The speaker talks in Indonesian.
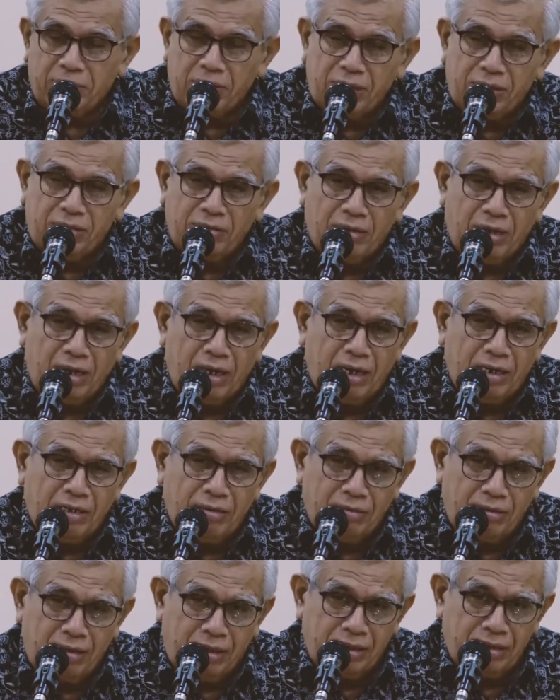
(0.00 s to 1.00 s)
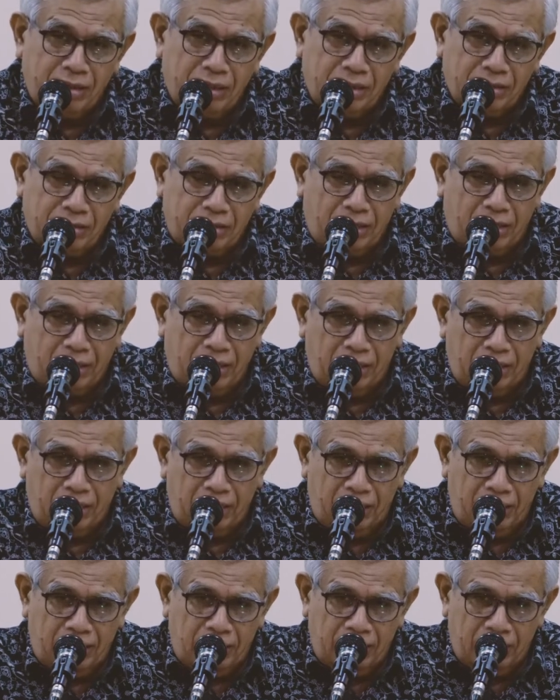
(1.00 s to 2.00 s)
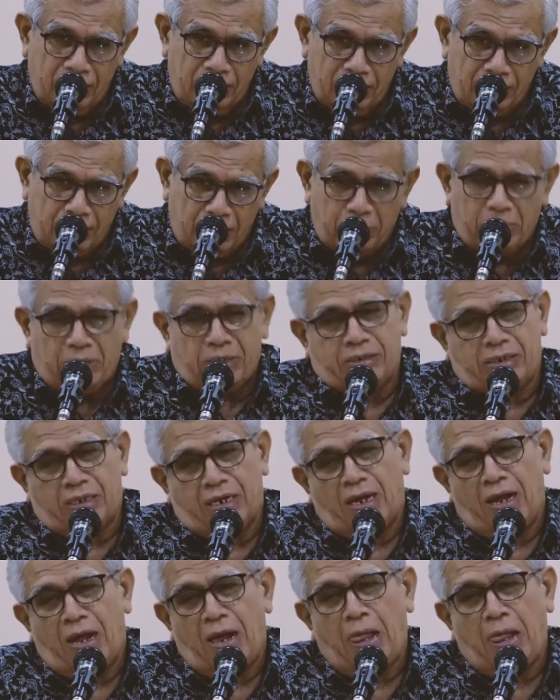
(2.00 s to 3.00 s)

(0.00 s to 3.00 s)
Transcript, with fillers: berdoa doa yang sering kita baca.